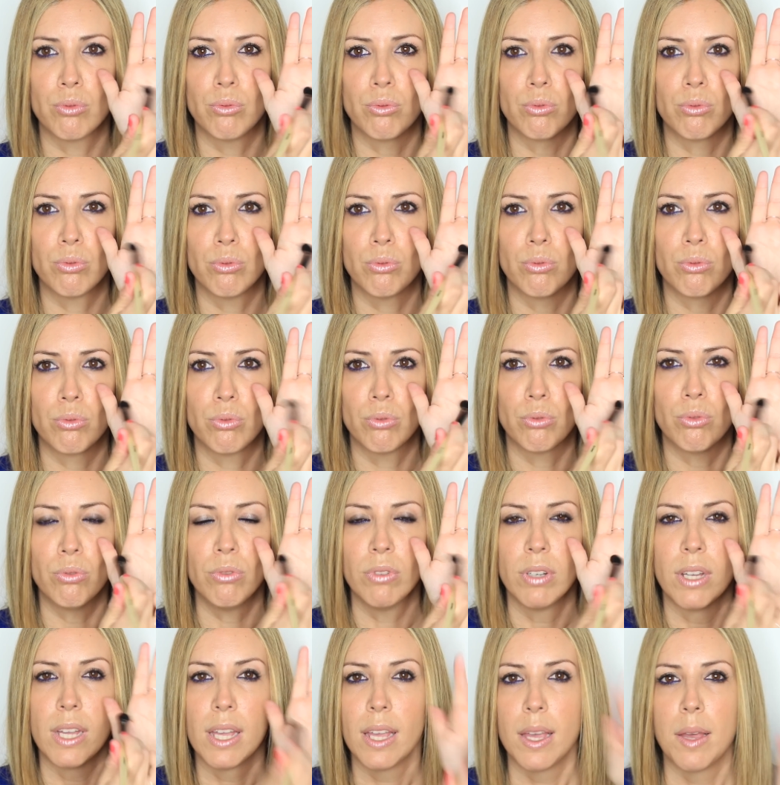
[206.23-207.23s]

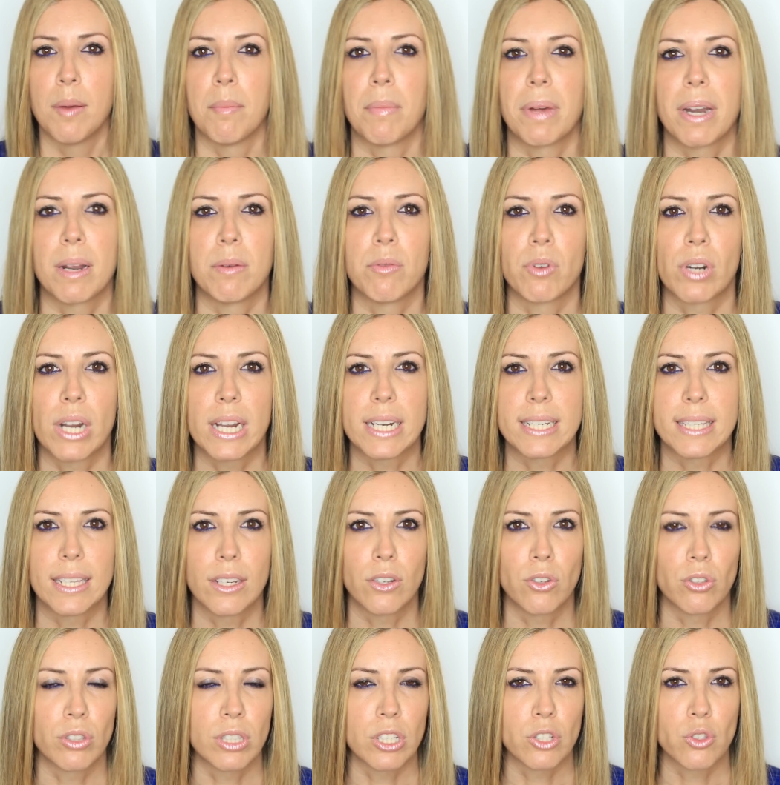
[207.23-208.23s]
tu, para borrar
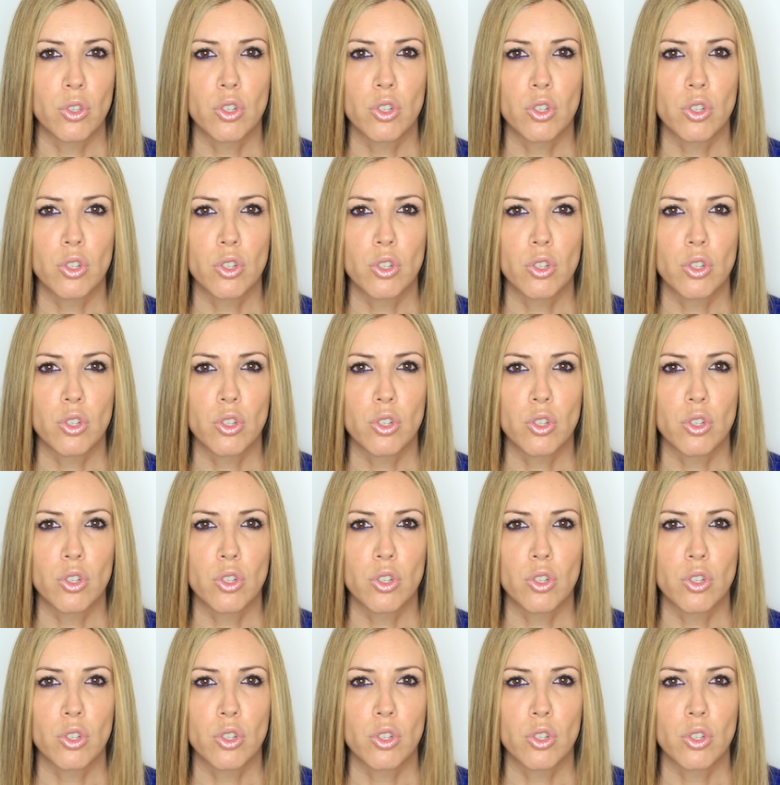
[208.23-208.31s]
este corte.